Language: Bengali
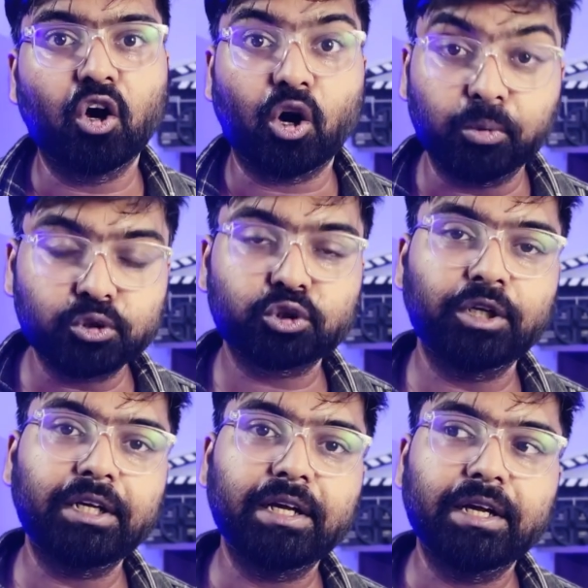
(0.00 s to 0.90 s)

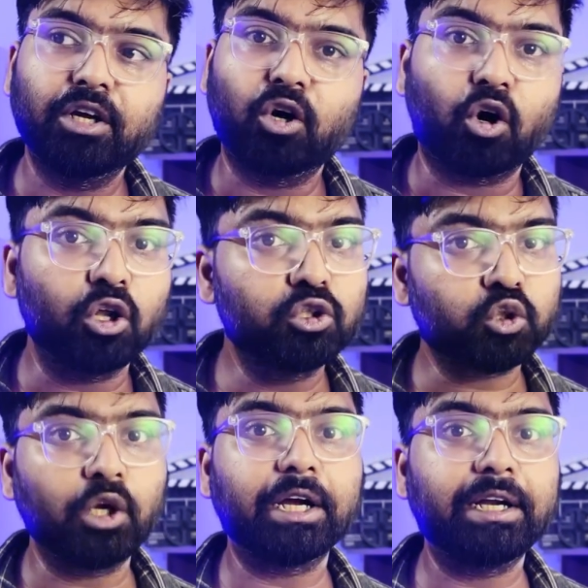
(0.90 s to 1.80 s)
অবশ্যই হল
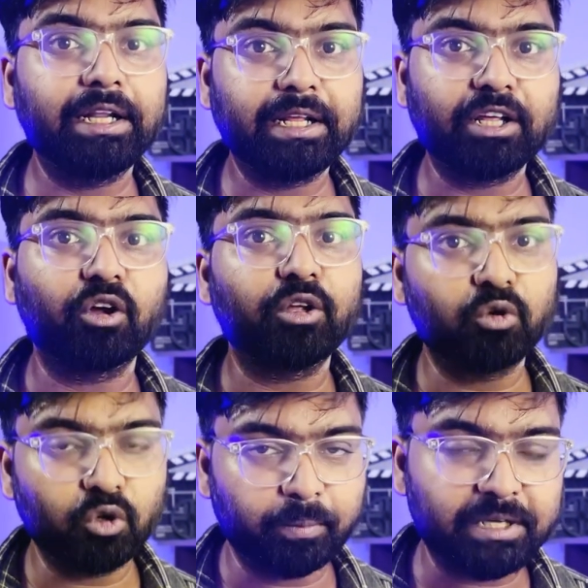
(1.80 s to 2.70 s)
সংখ্যার নিরিখে
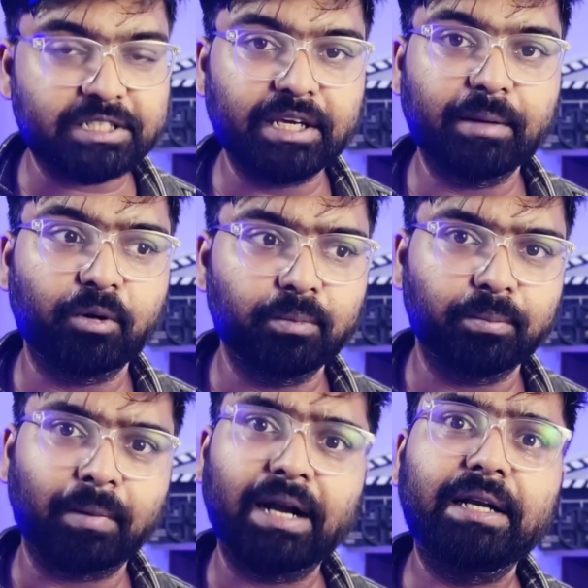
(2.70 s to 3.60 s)
অনেকগুলো বেশি এবং
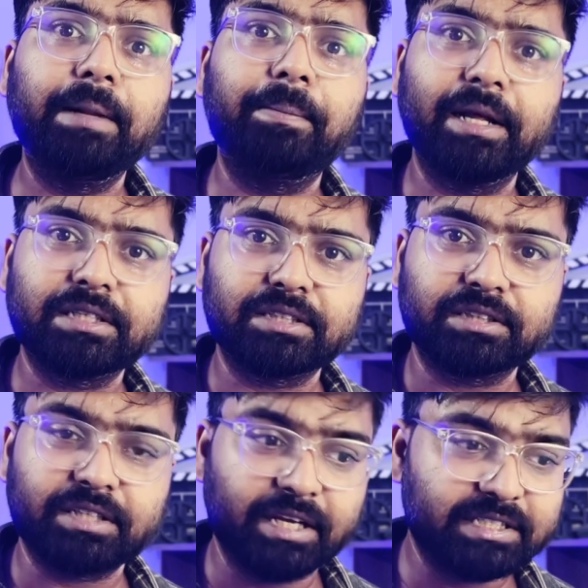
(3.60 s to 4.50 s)

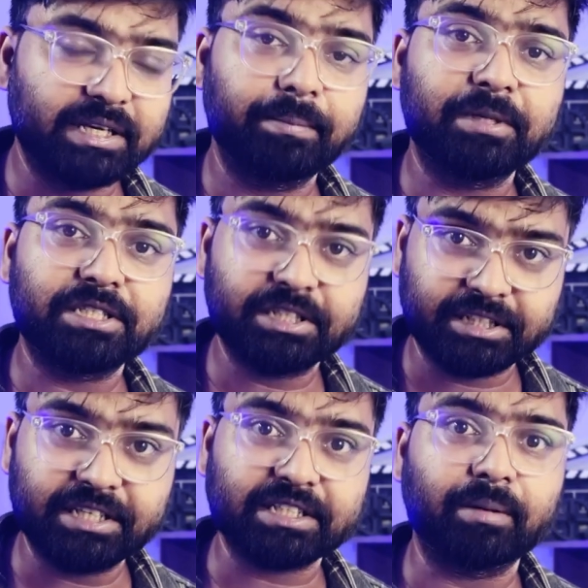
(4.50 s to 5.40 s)
মাল্টিপ্লেক্সে যে
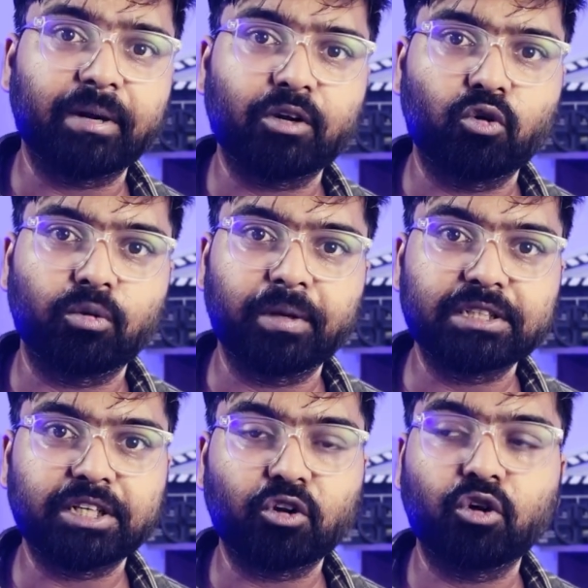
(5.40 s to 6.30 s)
বিজনেসটা এই সিনেমাটা করবে
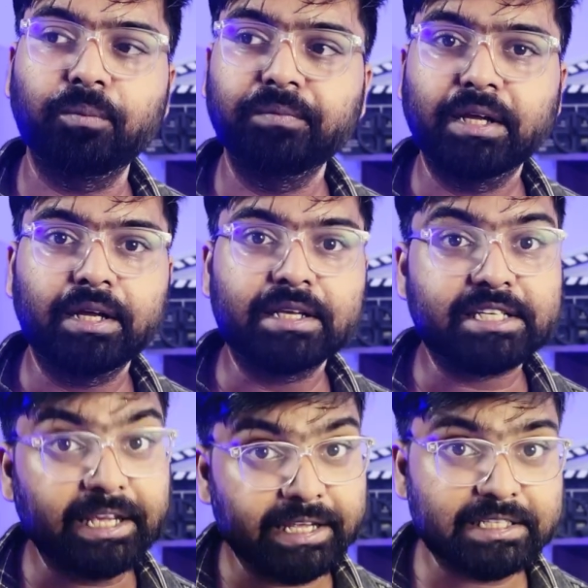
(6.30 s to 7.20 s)
সেরকম
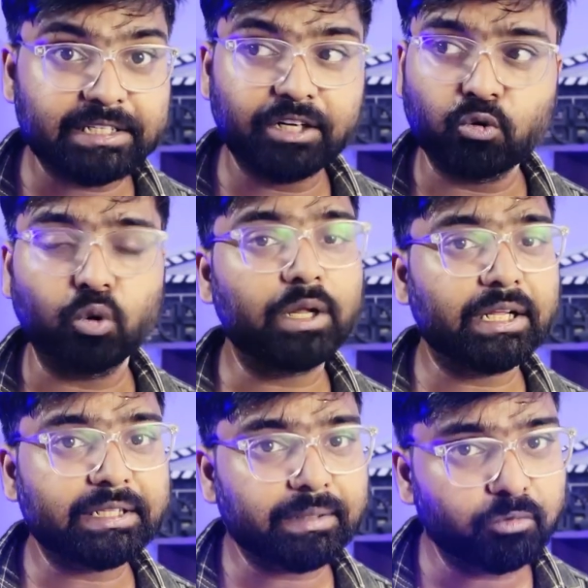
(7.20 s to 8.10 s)
সিঙ্গেল স্ক্রিন
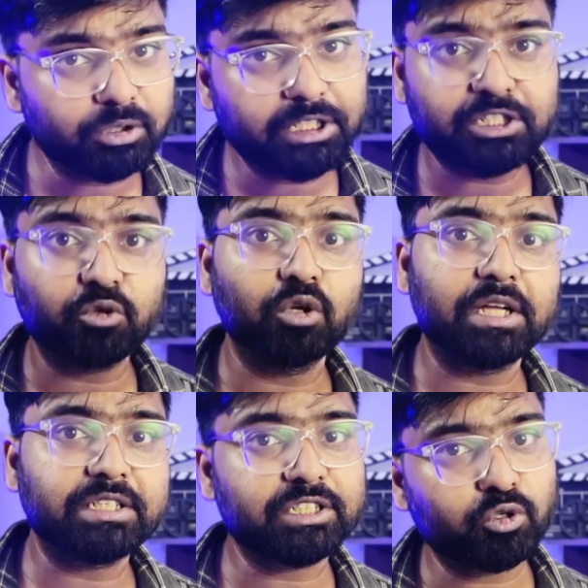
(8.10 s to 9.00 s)
কলকাতার মধ্যে যেগুলো
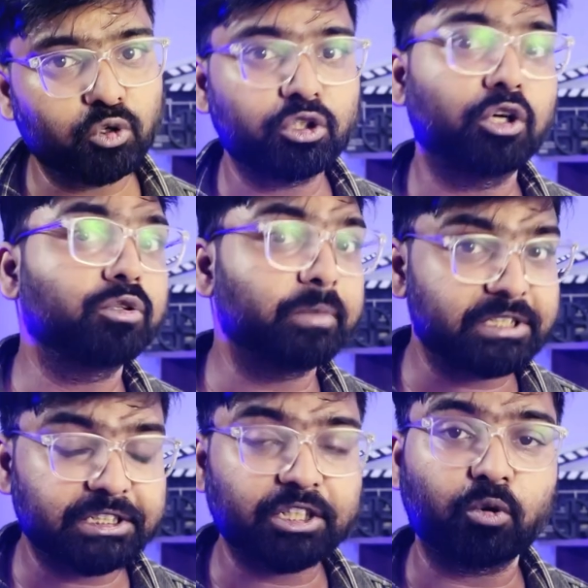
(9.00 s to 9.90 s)
আছে সেগুলোতে হয়তো
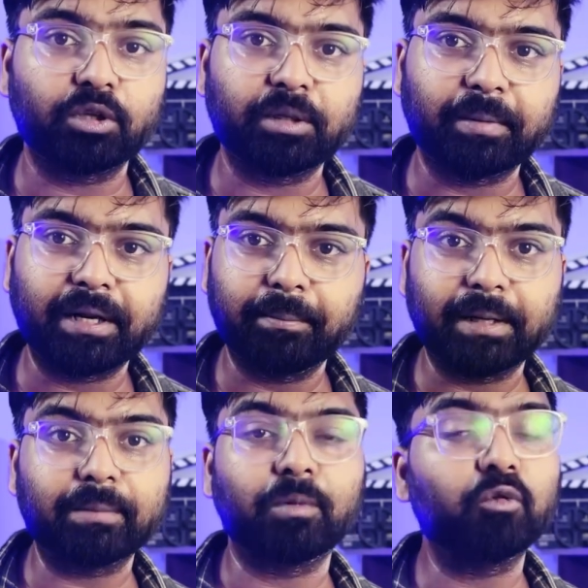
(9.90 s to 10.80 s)
বিজনেসটা করতে পারে
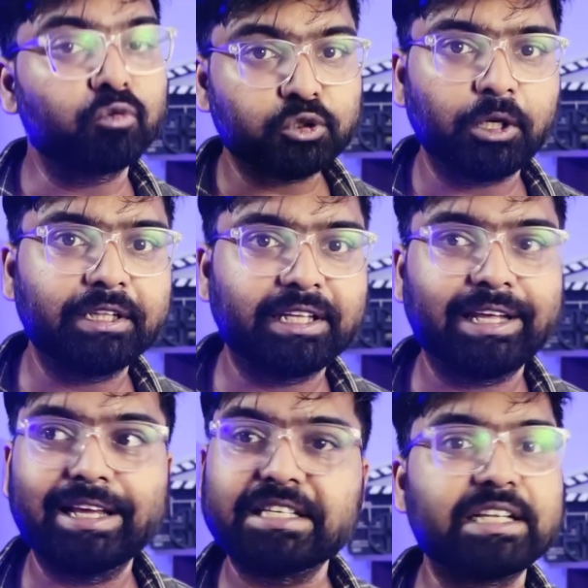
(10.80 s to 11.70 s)
বাট মফস্বলের
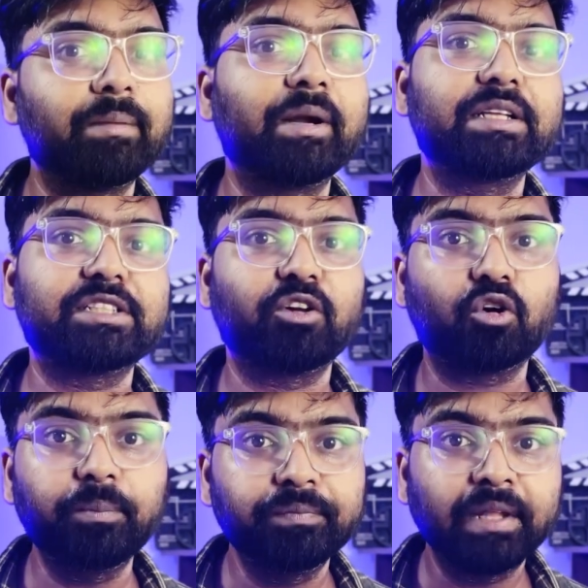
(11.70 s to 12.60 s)
দিকে এই সিনেমাটা
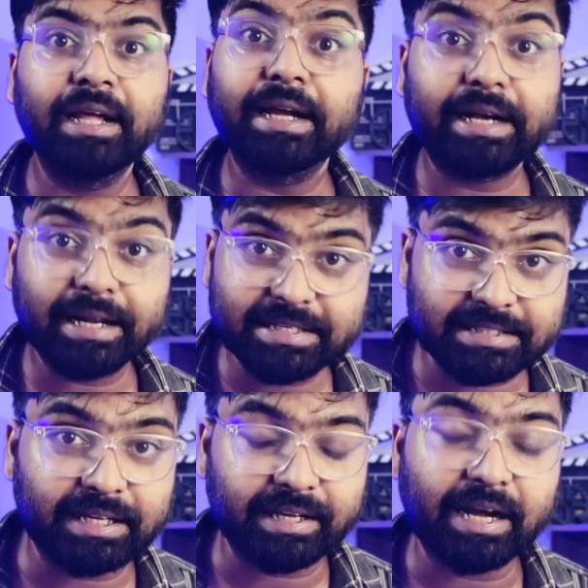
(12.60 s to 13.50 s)
সেরকম ক্রেজ
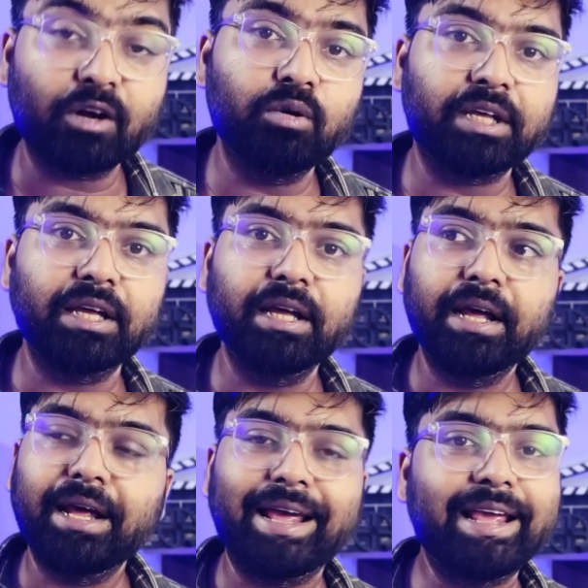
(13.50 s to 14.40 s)
নেই কারণ কি
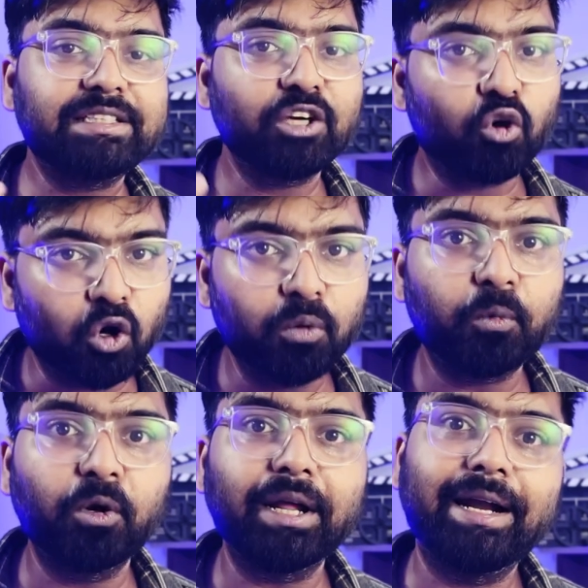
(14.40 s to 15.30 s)
এই যে
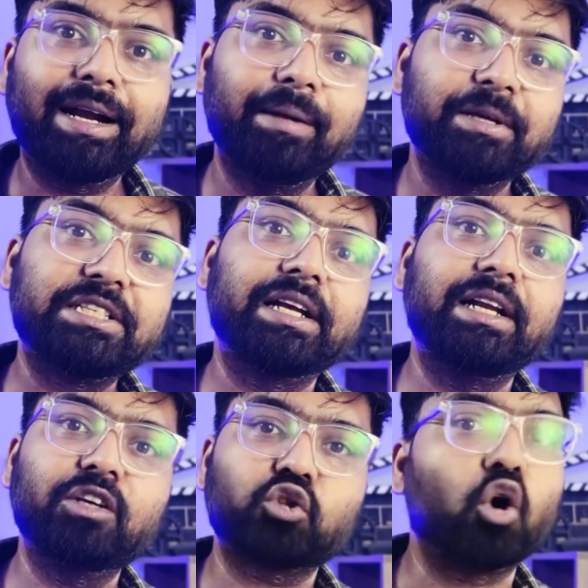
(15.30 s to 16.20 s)
গল্পটা এটাই
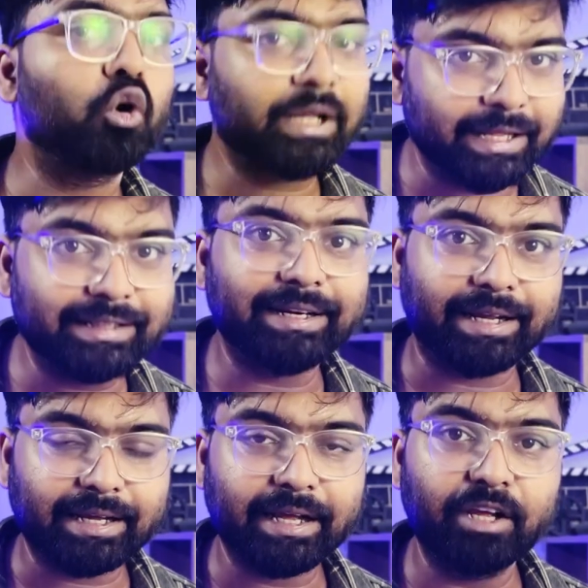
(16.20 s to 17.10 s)
বেসিক্যালি শহর
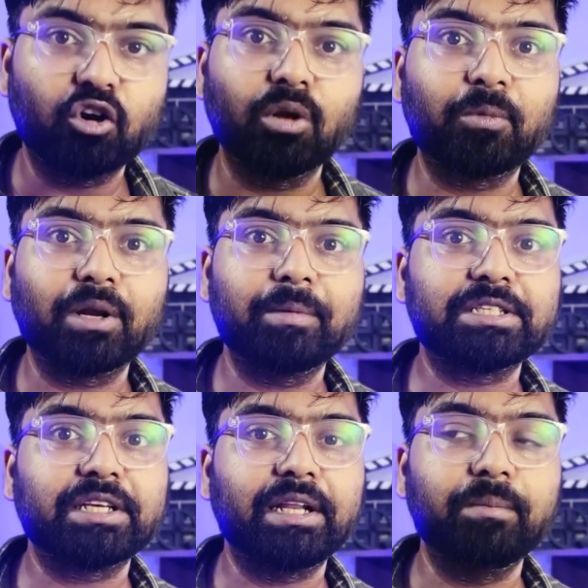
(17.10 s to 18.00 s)
কেন্দ্রিক এই গল্পটা
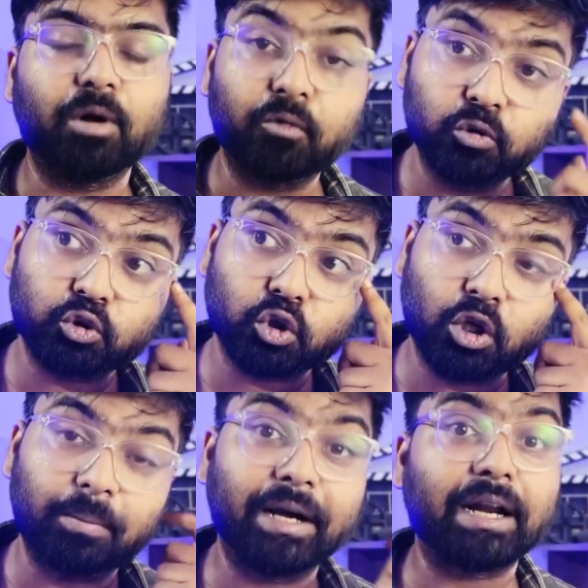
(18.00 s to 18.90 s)
বেসিক্যালি
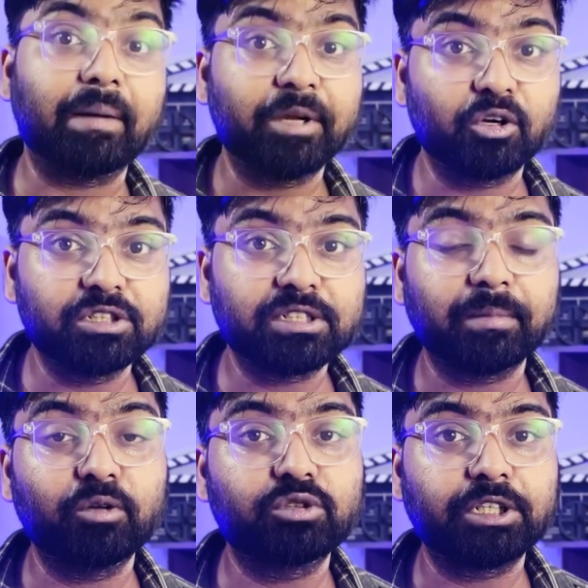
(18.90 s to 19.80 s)
মফস্বল বা গ্রামে গঞ্জে
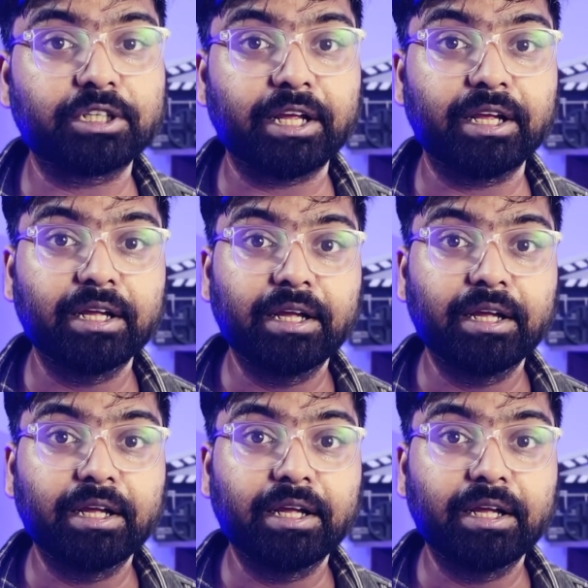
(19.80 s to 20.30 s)
মানুষেরকে